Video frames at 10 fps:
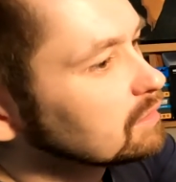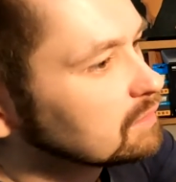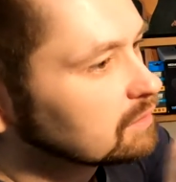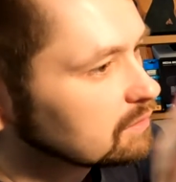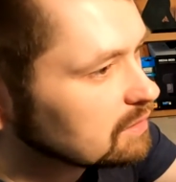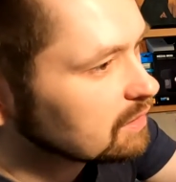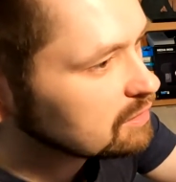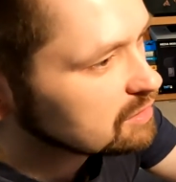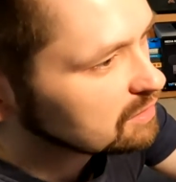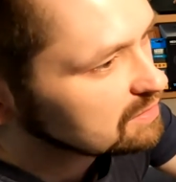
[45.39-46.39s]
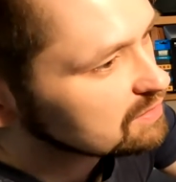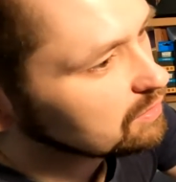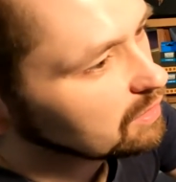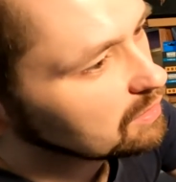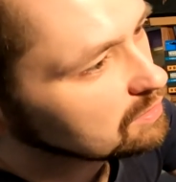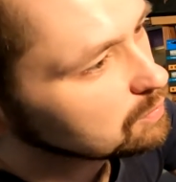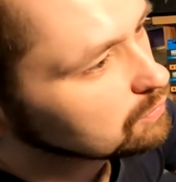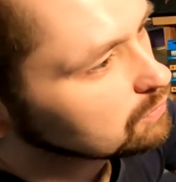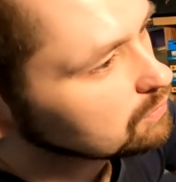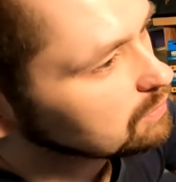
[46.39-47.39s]
E, jakieś akcesoria
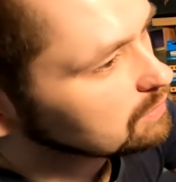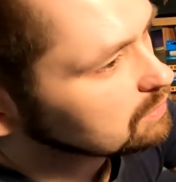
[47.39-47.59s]
typu